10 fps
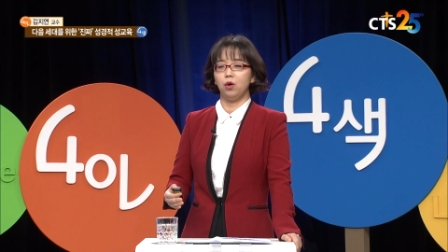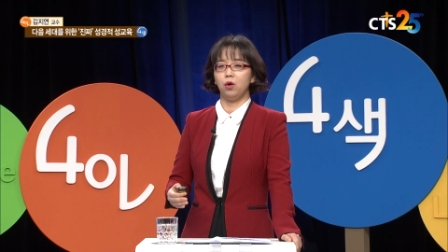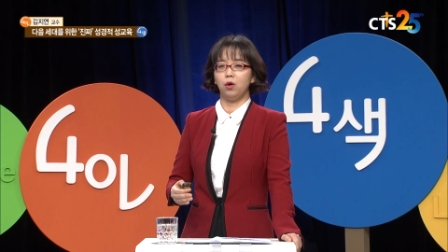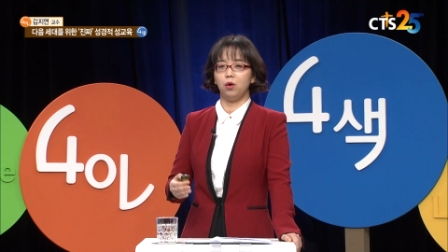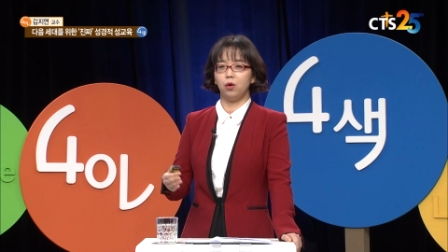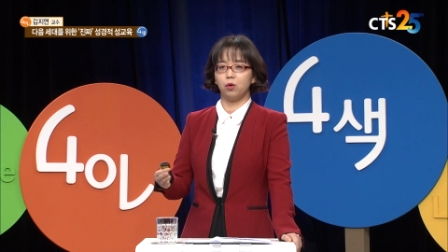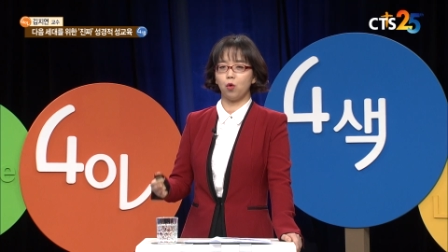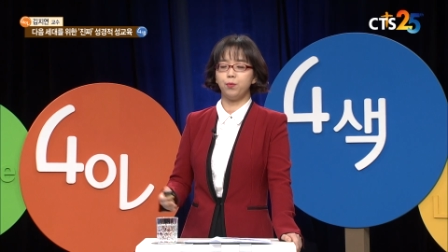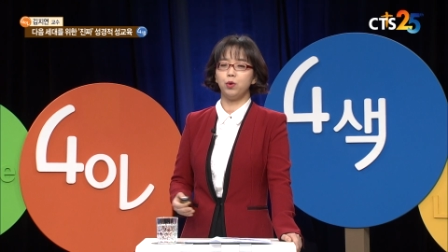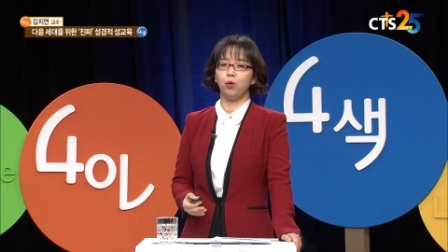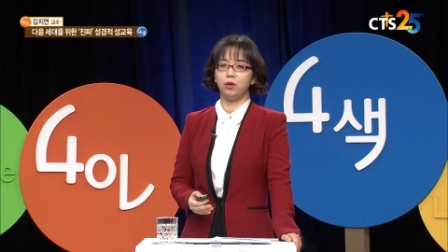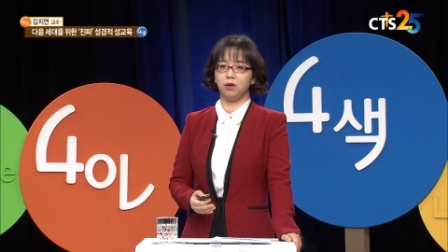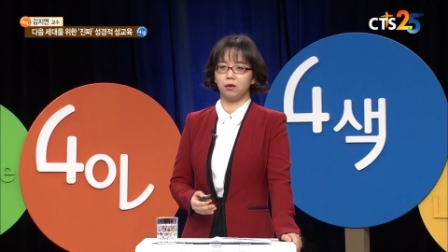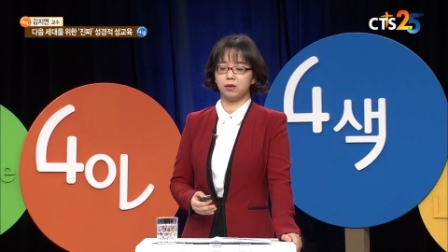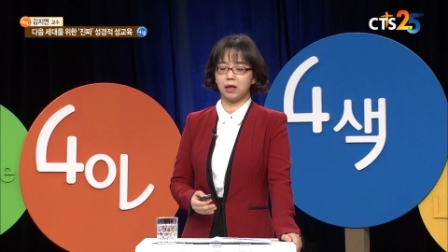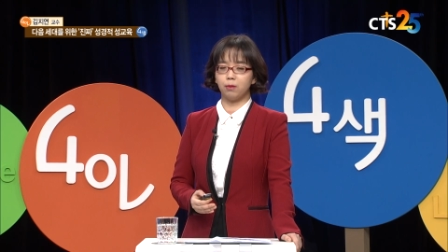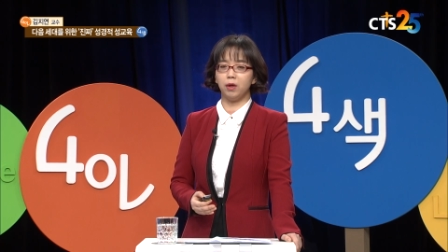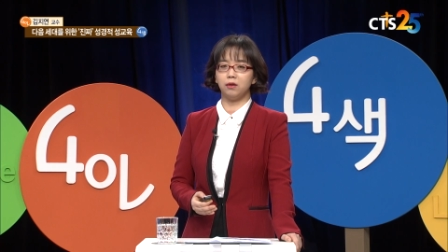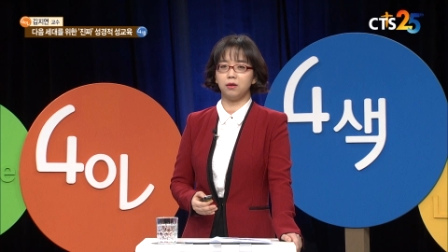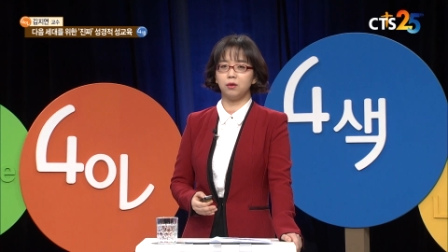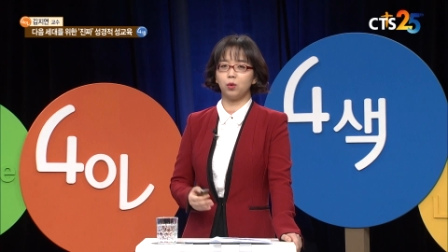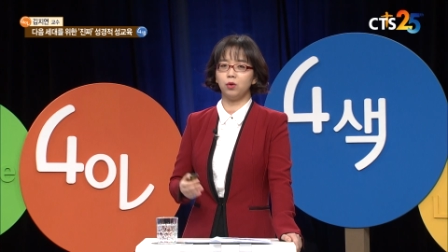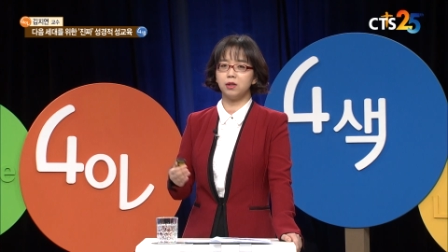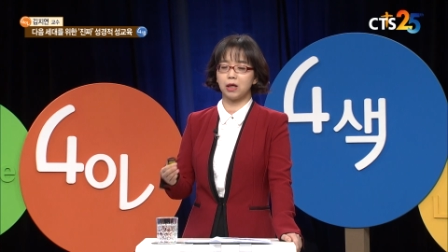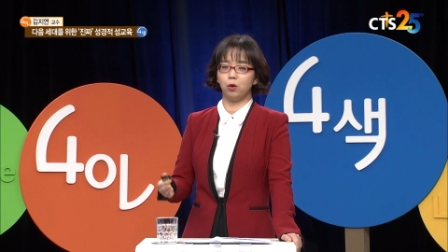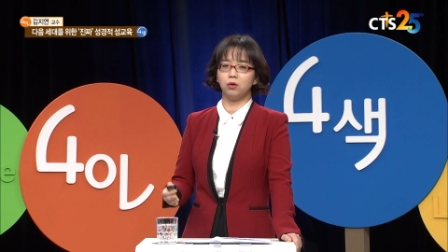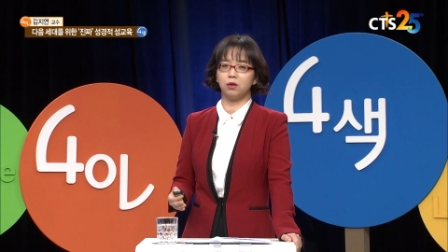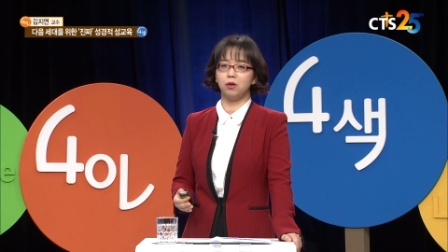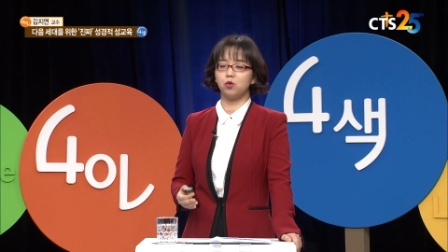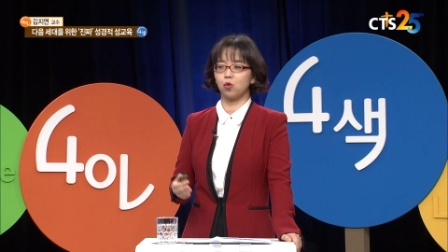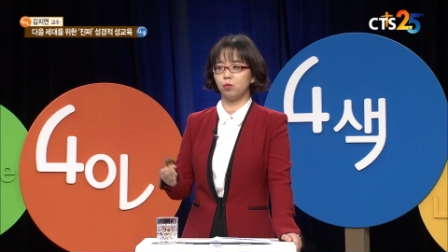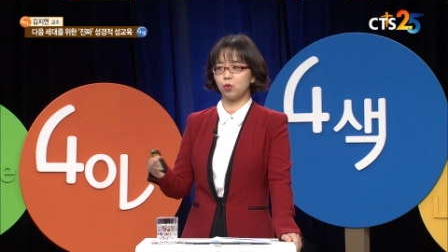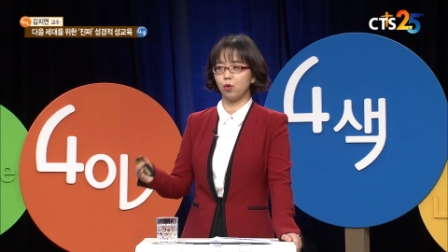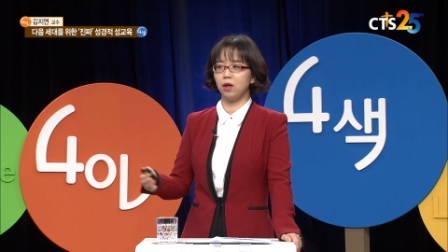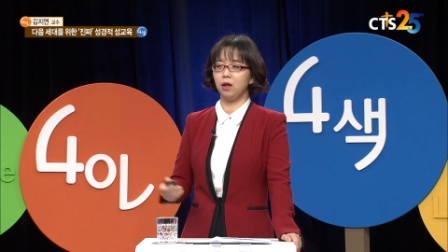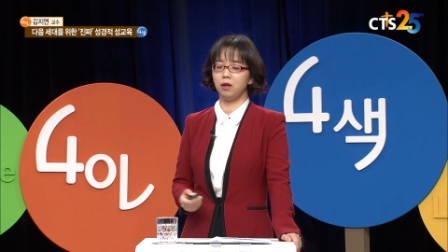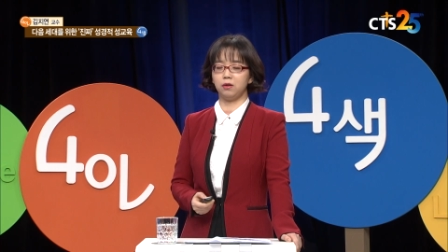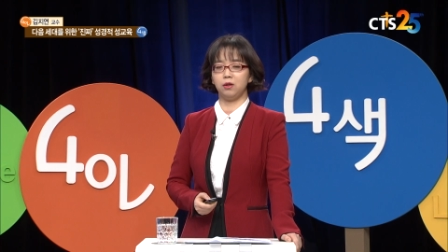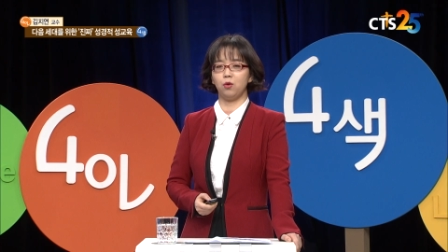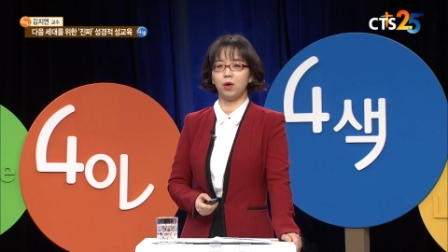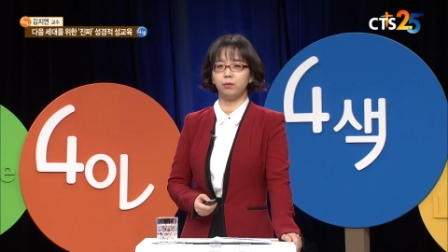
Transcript: 어, 꼽히고 있는 장면들 또는 자료들을 조금 소개해드리려고